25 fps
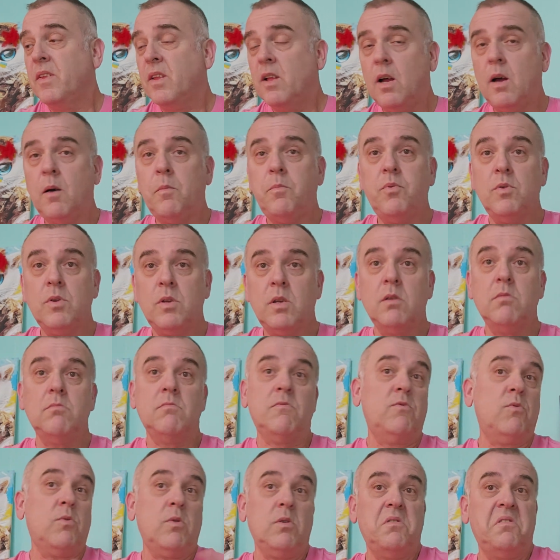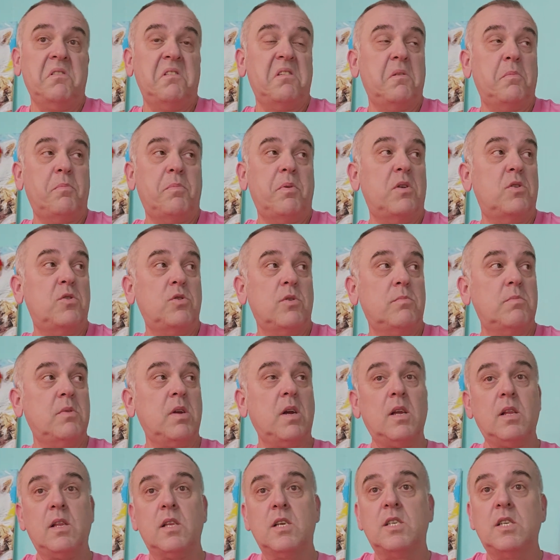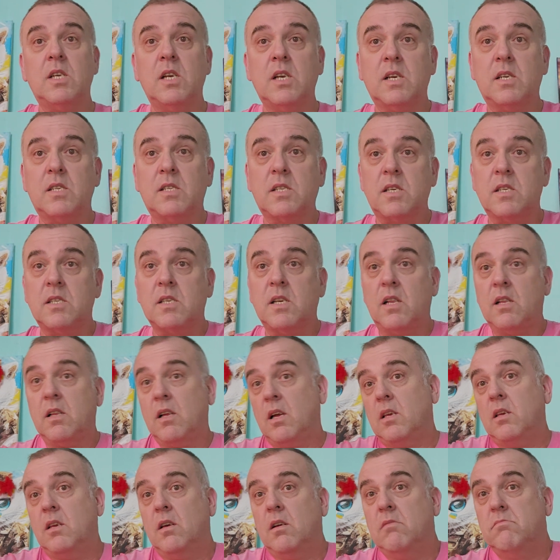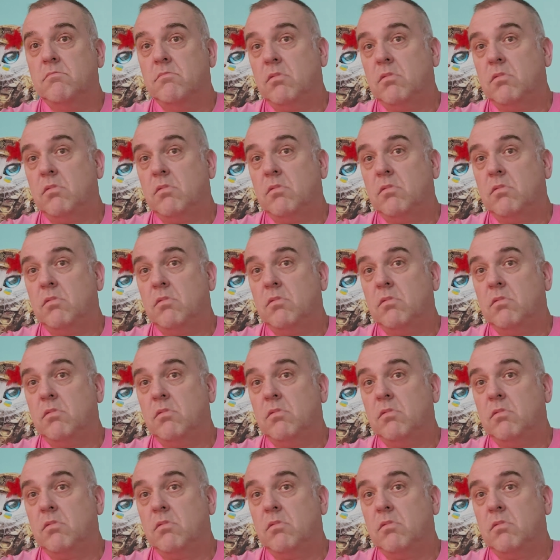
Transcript: а Путин вроде и не при чем. Так это Жирик сказал, а я,